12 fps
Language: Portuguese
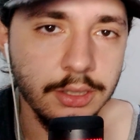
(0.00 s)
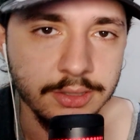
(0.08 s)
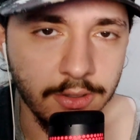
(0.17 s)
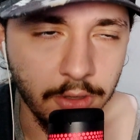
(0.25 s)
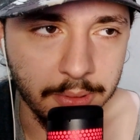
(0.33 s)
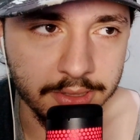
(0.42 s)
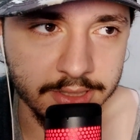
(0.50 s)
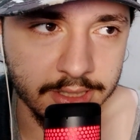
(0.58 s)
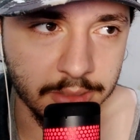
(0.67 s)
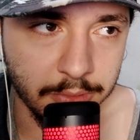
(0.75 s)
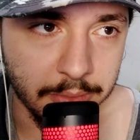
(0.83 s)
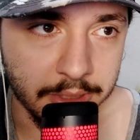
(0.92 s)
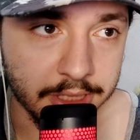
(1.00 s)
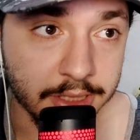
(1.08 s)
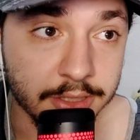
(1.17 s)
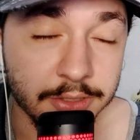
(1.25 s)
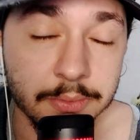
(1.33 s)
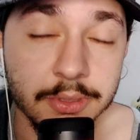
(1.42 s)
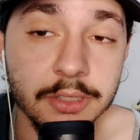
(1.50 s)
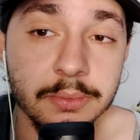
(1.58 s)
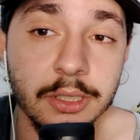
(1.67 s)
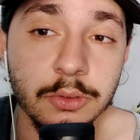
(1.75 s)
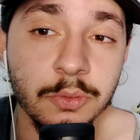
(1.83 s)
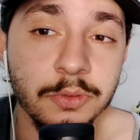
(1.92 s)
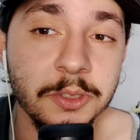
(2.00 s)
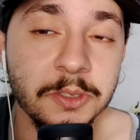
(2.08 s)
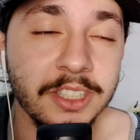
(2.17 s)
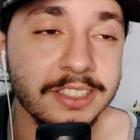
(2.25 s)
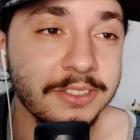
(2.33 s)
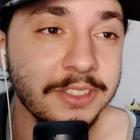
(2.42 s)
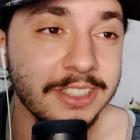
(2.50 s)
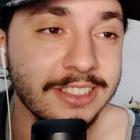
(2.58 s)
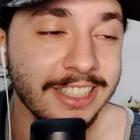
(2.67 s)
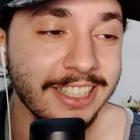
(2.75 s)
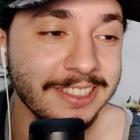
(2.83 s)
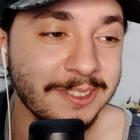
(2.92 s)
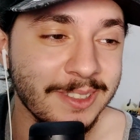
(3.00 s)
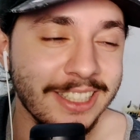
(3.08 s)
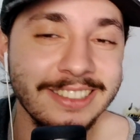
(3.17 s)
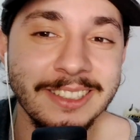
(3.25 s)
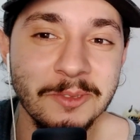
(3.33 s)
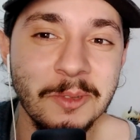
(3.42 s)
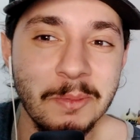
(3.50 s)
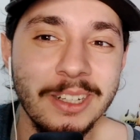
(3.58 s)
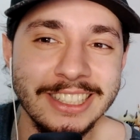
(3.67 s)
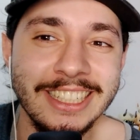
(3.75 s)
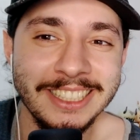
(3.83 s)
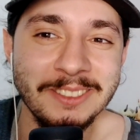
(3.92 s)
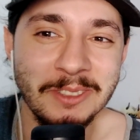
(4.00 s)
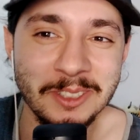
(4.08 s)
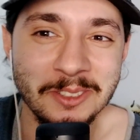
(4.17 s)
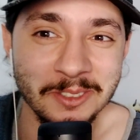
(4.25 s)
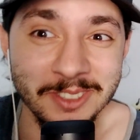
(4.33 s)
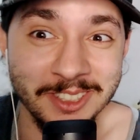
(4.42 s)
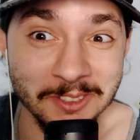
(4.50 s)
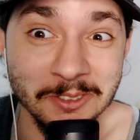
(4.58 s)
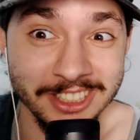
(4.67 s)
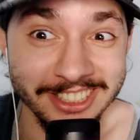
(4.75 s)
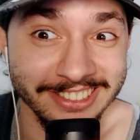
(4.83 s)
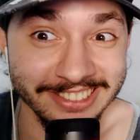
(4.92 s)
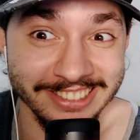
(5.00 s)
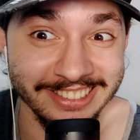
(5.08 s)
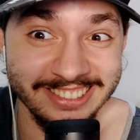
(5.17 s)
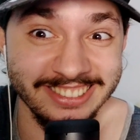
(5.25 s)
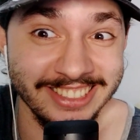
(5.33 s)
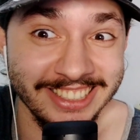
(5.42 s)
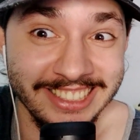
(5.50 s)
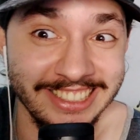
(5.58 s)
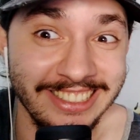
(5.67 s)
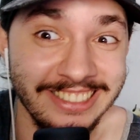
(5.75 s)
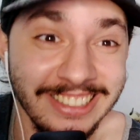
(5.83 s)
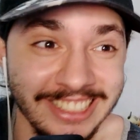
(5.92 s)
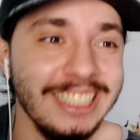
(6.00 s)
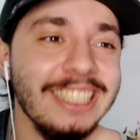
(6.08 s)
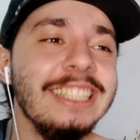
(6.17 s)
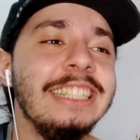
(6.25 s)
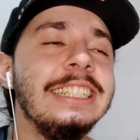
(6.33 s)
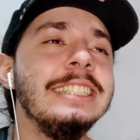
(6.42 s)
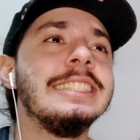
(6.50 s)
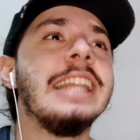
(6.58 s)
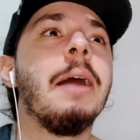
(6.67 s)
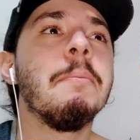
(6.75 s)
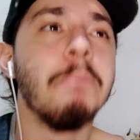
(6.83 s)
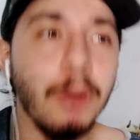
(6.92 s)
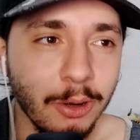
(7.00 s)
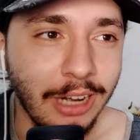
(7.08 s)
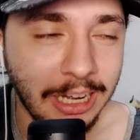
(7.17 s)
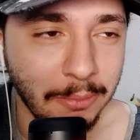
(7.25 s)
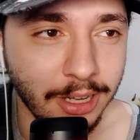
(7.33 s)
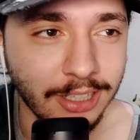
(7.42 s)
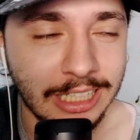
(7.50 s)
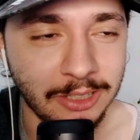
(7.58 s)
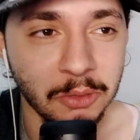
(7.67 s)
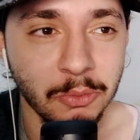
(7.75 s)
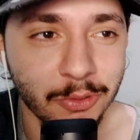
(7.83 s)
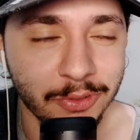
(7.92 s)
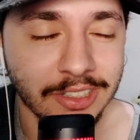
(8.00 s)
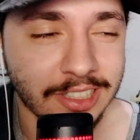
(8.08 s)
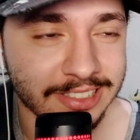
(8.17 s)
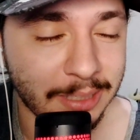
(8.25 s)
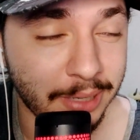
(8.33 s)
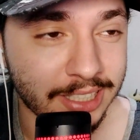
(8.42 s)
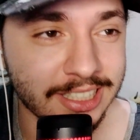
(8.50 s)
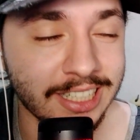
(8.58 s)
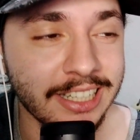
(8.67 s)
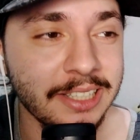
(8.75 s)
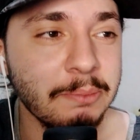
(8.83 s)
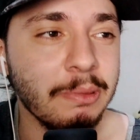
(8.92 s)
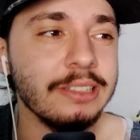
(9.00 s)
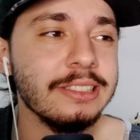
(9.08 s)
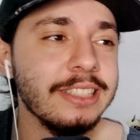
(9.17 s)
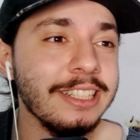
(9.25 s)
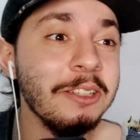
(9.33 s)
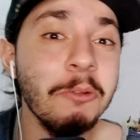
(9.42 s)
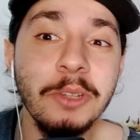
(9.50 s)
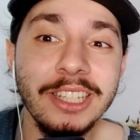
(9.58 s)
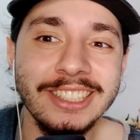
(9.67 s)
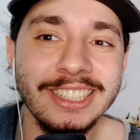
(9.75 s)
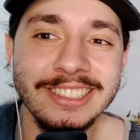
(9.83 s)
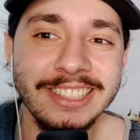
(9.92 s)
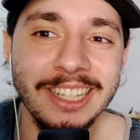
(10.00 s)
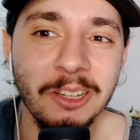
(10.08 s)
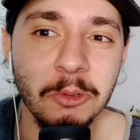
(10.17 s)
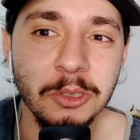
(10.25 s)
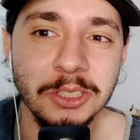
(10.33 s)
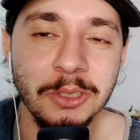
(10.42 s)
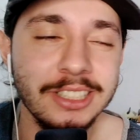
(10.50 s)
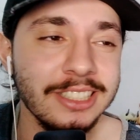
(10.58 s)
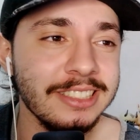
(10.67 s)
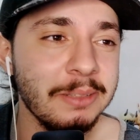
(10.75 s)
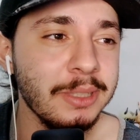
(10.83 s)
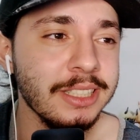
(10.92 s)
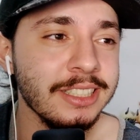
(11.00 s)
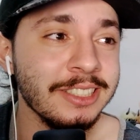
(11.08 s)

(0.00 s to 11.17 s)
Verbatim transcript: Salve rapaziada, Boiab aqui, trazendo pra vocês mais um vídeo, dessa vez essa reação análise de uma batalha que, mano, eu tô muito curioso, cuzão. Tá porra, mano, tá todo mundo falando dessa batalha aí, parça. Eu não ia trazer ela hoje, eu ia trazer amanhã.